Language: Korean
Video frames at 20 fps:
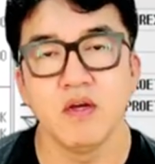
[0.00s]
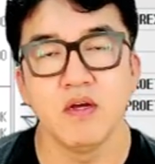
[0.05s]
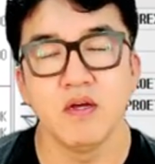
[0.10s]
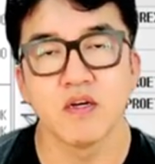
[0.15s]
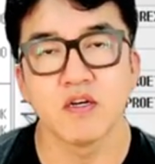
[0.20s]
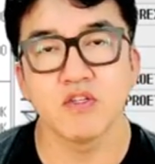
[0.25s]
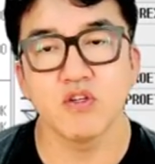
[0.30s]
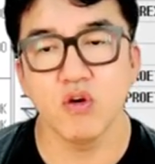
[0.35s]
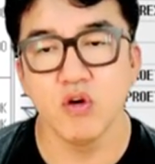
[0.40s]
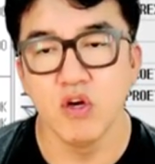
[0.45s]

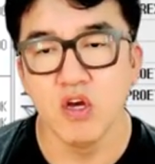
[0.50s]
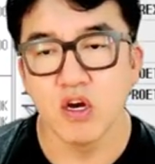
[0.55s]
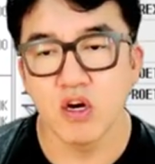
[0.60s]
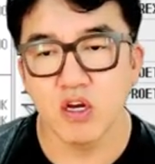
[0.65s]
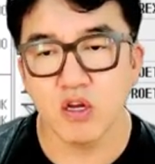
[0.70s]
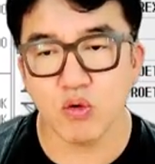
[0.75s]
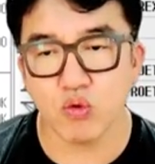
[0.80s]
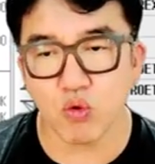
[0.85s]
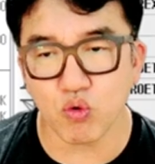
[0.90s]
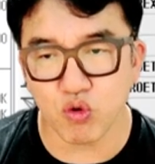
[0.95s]
그죠?
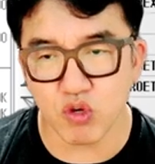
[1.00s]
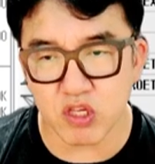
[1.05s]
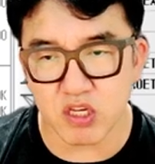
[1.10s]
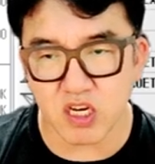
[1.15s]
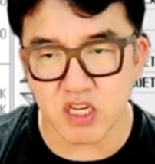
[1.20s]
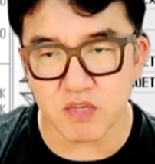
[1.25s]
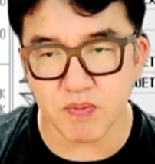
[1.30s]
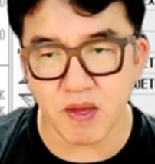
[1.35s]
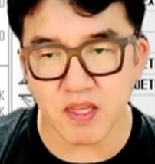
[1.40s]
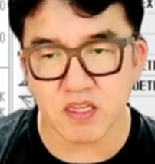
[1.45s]
그리고 또
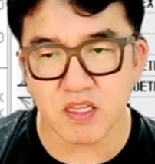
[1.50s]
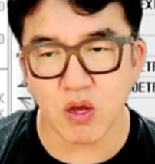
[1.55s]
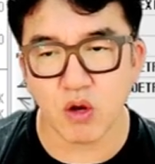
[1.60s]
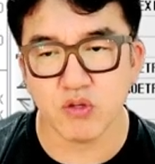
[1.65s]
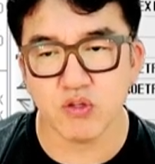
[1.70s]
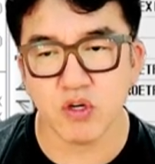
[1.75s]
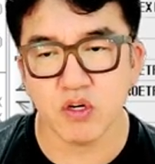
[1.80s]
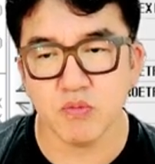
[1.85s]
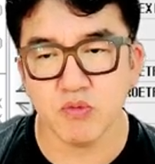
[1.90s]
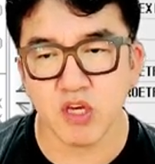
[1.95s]
퀴즈까지 반응 나오죠.
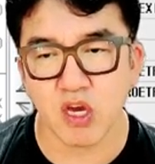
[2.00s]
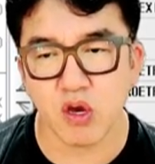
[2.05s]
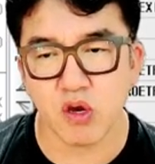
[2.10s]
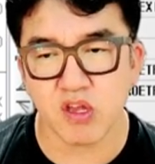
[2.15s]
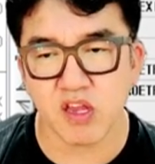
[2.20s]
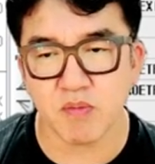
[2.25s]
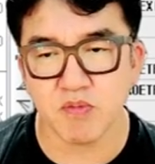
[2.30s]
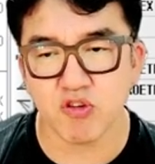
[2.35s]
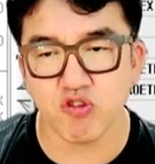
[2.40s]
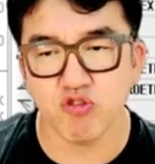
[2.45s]
그럼 제가
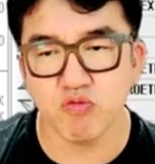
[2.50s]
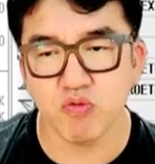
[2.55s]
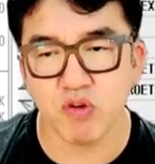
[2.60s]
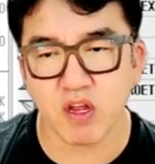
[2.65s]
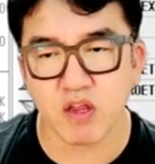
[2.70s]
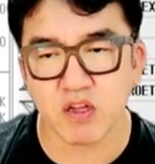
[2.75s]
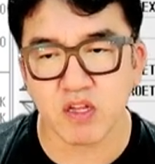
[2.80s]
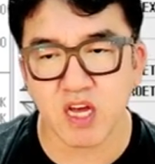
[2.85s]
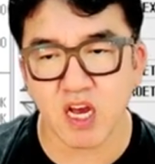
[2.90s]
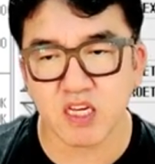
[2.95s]
39불에서
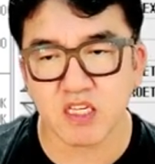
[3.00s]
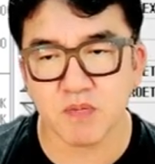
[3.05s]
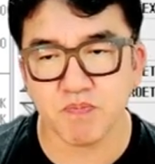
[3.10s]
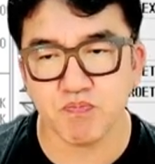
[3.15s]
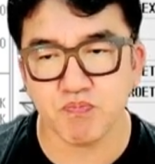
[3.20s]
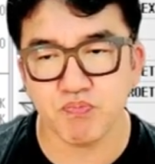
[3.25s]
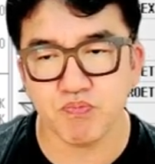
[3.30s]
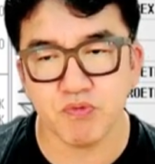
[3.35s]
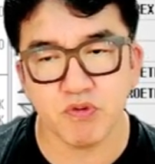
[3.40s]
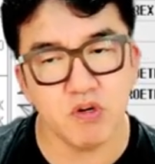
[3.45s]

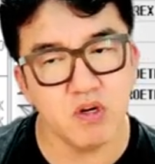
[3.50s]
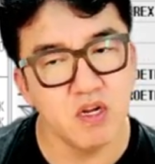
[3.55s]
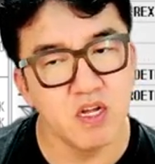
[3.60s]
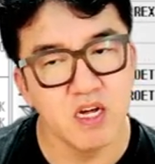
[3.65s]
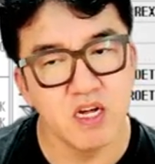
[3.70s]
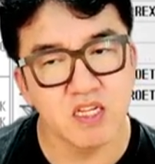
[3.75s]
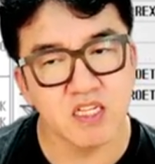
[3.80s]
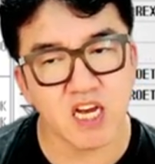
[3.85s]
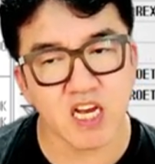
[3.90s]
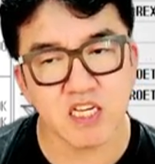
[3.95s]
40불,
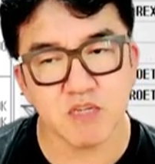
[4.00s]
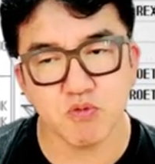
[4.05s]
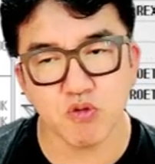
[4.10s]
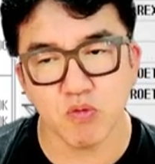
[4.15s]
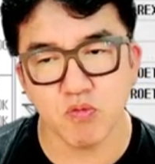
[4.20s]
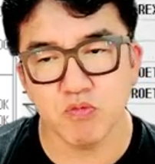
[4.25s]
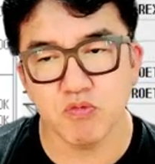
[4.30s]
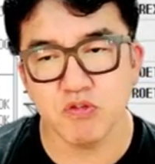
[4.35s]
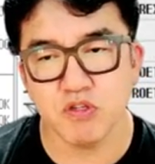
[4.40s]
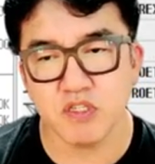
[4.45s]

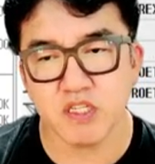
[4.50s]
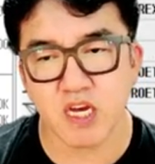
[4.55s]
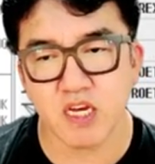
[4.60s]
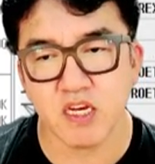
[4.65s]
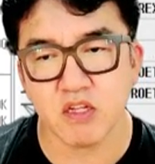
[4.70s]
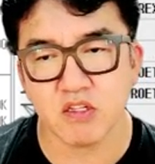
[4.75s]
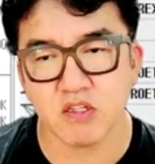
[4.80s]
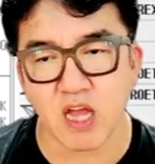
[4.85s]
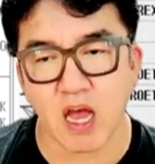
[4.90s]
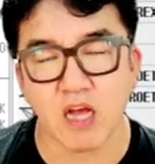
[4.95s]
40.5불
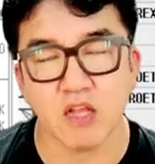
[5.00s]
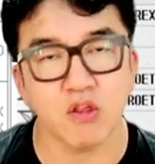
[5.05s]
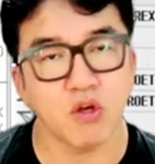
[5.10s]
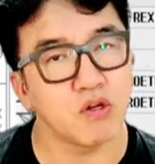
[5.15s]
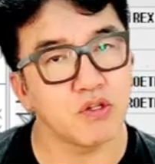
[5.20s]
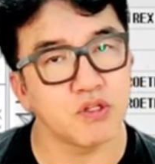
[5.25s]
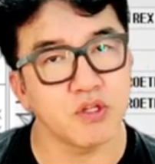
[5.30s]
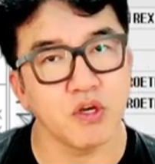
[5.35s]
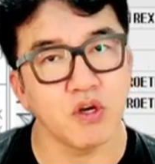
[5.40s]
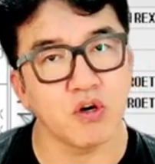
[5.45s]
사이에서 다
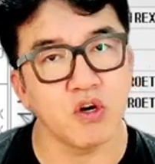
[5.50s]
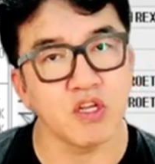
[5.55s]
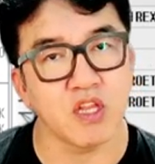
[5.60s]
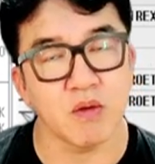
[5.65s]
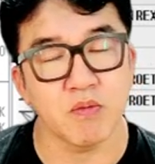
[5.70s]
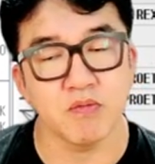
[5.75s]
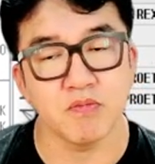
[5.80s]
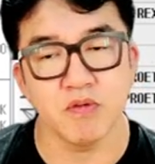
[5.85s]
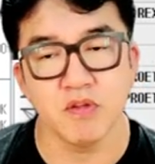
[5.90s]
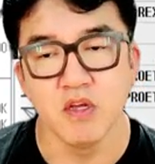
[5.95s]
털었어요. 거의
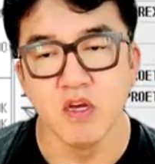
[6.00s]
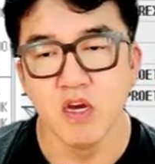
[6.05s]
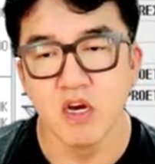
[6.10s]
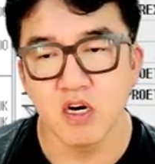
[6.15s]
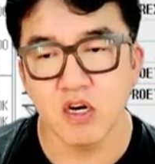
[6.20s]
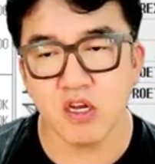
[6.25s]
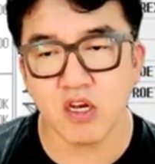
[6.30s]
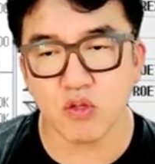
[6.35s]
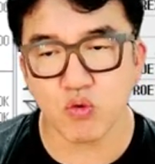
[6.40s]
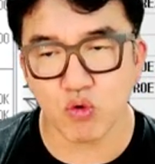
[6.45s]
대부분.
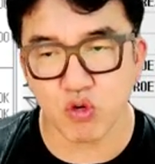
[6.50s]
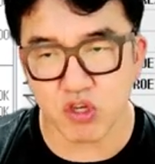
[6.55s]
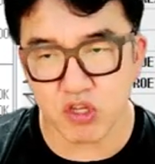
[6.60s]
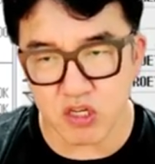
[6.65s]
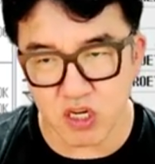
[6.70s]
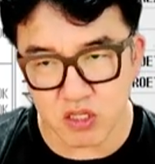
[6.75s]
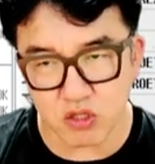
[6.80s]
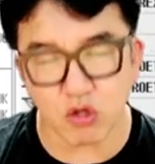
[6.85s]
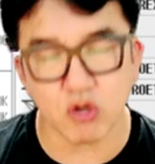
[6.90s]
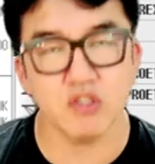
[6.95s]
그러니까 또
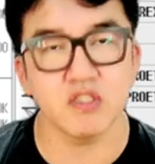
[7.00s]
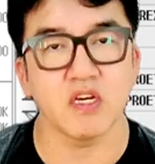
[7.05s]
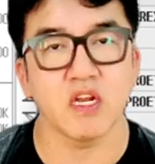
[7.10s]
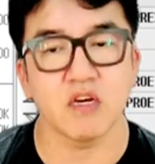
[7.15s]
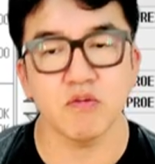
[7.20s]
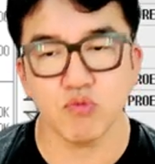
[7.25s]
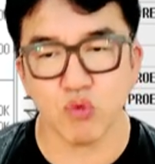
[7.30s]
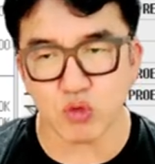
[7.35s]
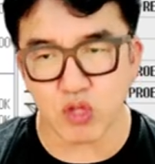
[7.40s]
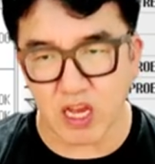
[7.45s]
퀴즈까지 떨어지잖아요. 그럼
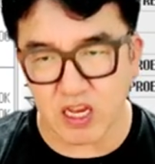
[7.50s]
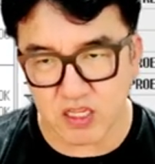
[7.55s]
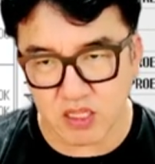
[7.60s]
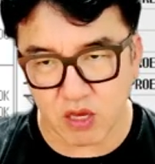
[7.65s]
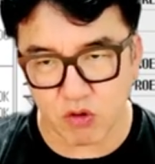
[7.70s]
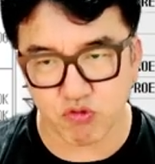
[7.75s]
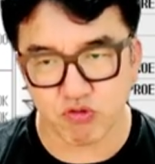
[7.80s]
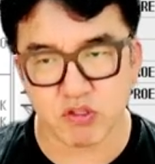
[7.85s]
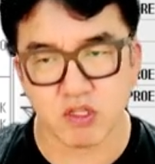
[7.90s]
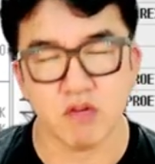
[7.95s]
또 다시
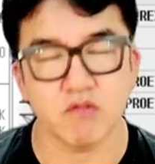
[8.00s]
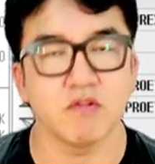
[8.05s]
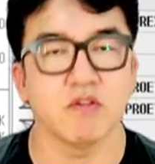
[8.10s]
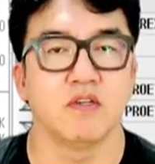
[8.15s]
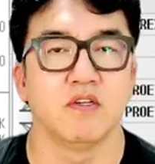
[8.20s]
태우고 있다고.